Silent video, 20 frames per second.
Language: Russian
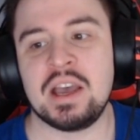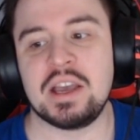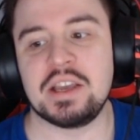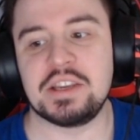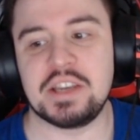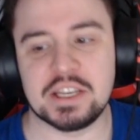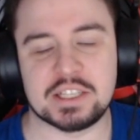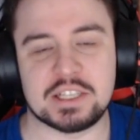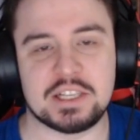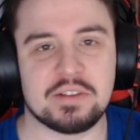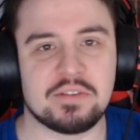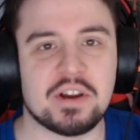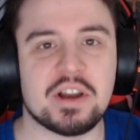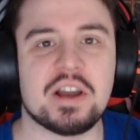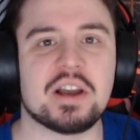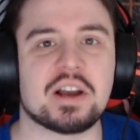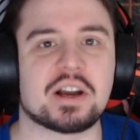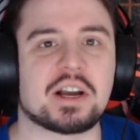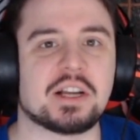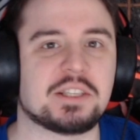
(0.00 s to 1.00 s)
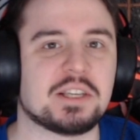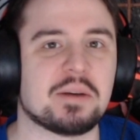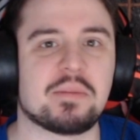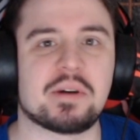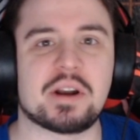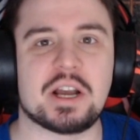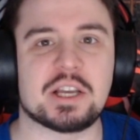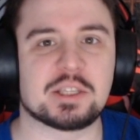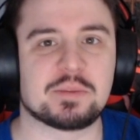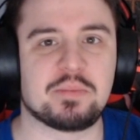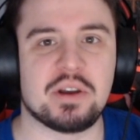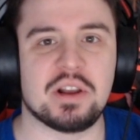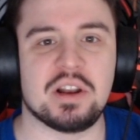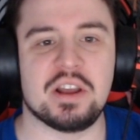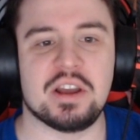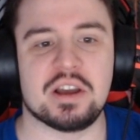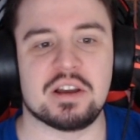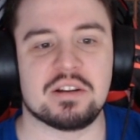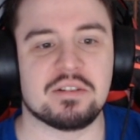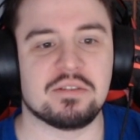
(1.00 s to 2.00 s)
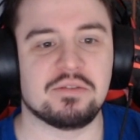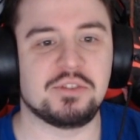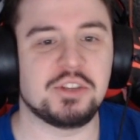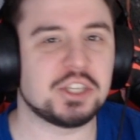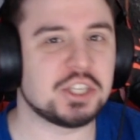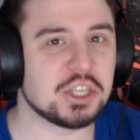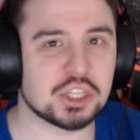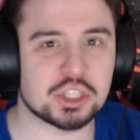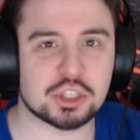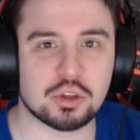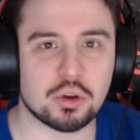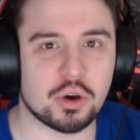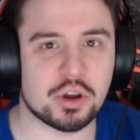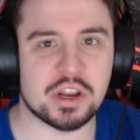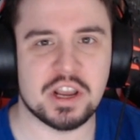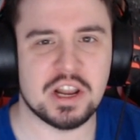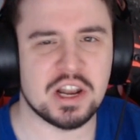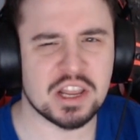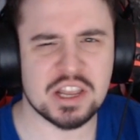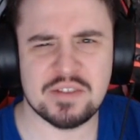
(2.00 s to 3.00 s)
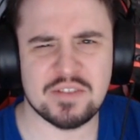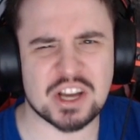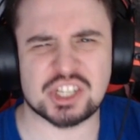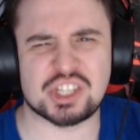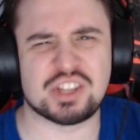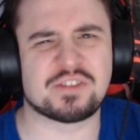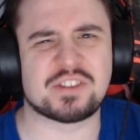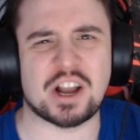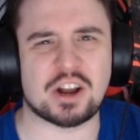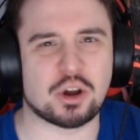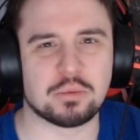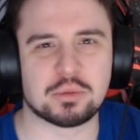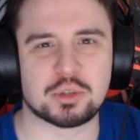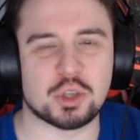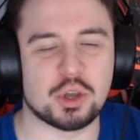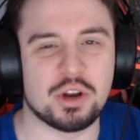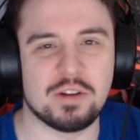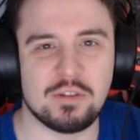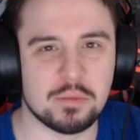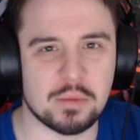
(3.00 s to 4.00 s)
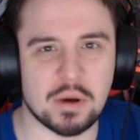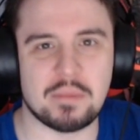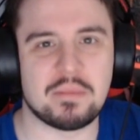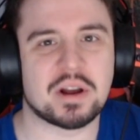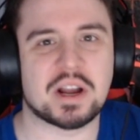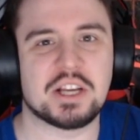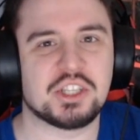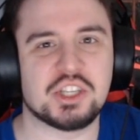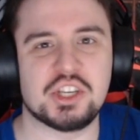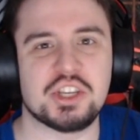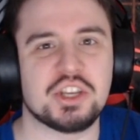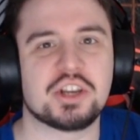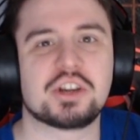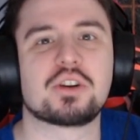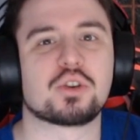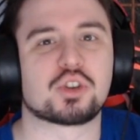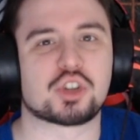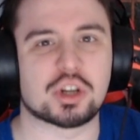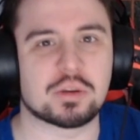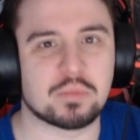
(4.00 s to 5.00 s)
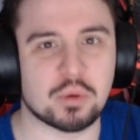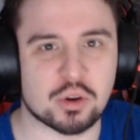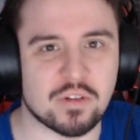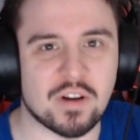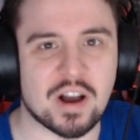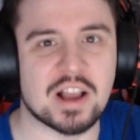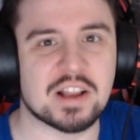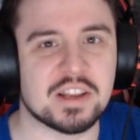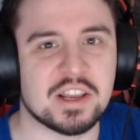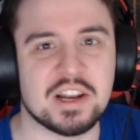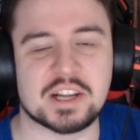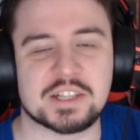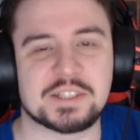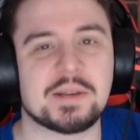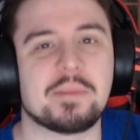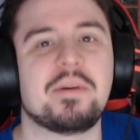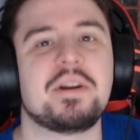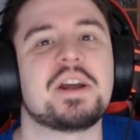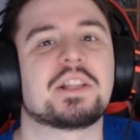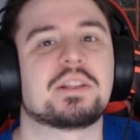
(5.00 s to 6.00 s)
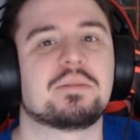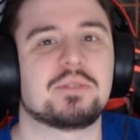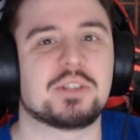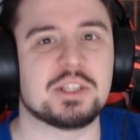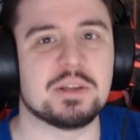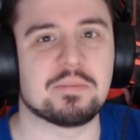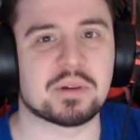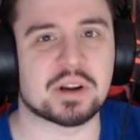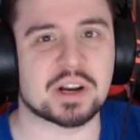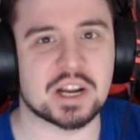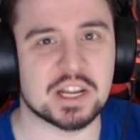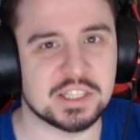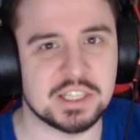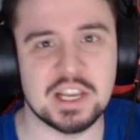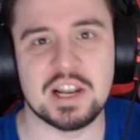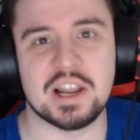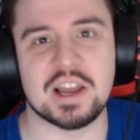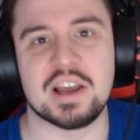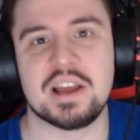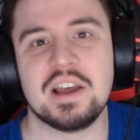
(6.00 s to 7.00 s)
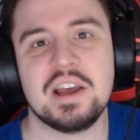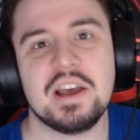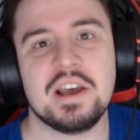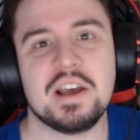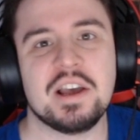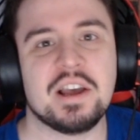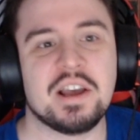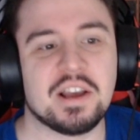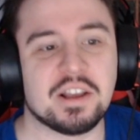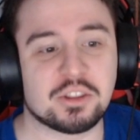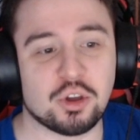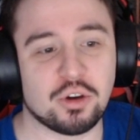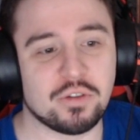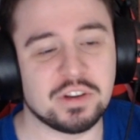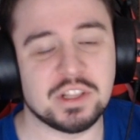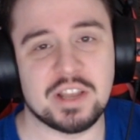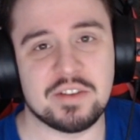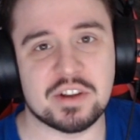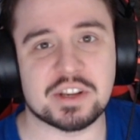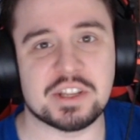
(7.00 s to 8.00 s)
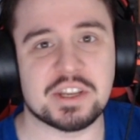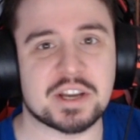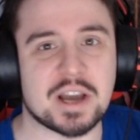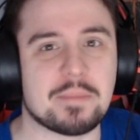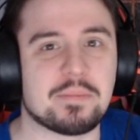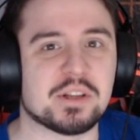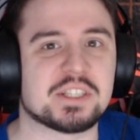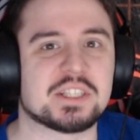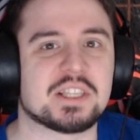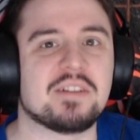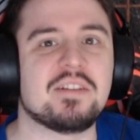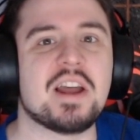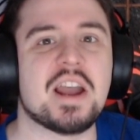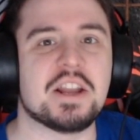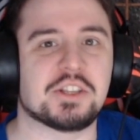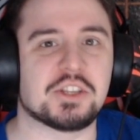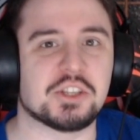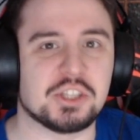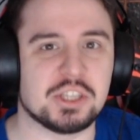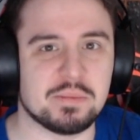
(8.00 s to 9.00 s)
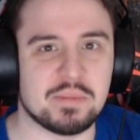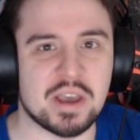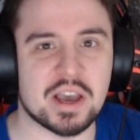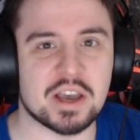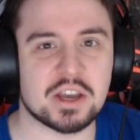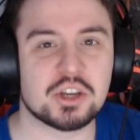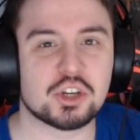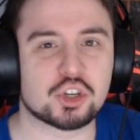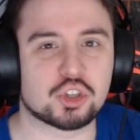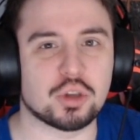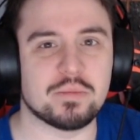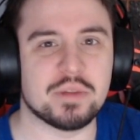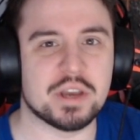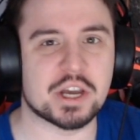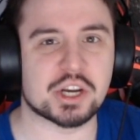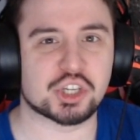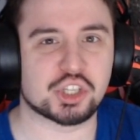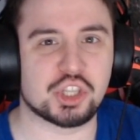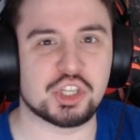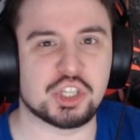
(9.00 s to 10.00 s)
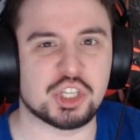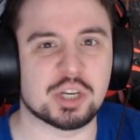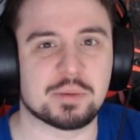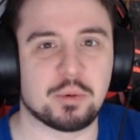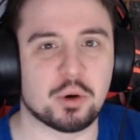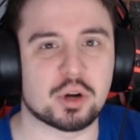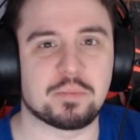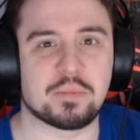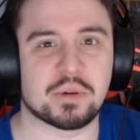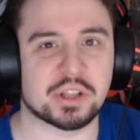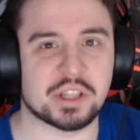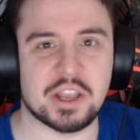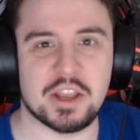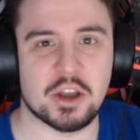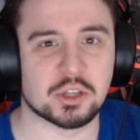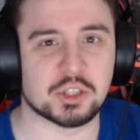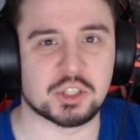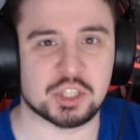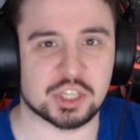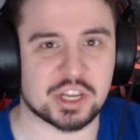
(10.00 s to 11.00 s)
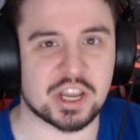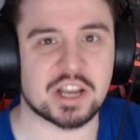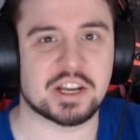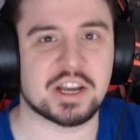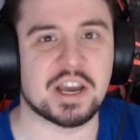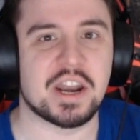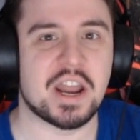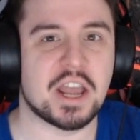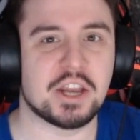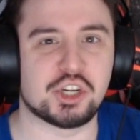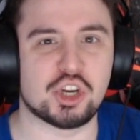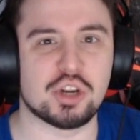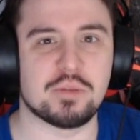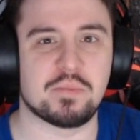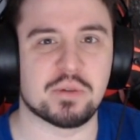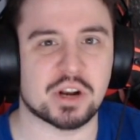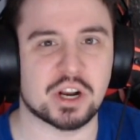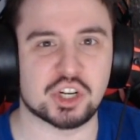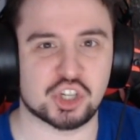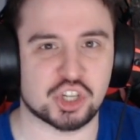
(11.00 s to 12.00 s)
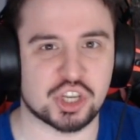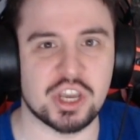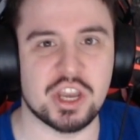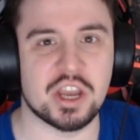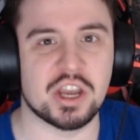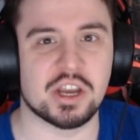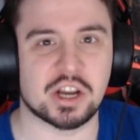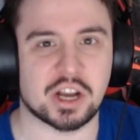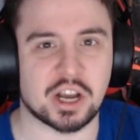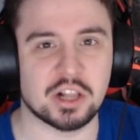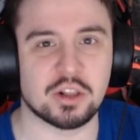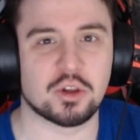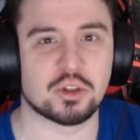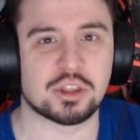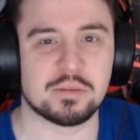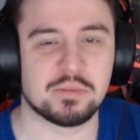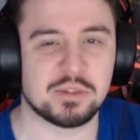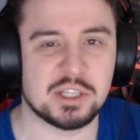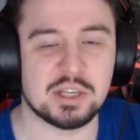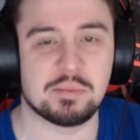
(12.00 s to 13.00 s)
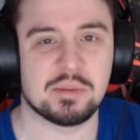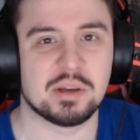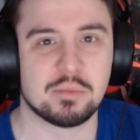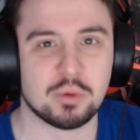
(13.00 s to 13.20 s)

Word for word: Если вы хотя бы раз были в Disney Story, или неважно в каком сторе, в любом магазине игрушек буквально, или хотя бы рядом с ним проходили, то вы наверняка представляете себе, что мерч до сих пор продается как горячие пирожки холодным зимним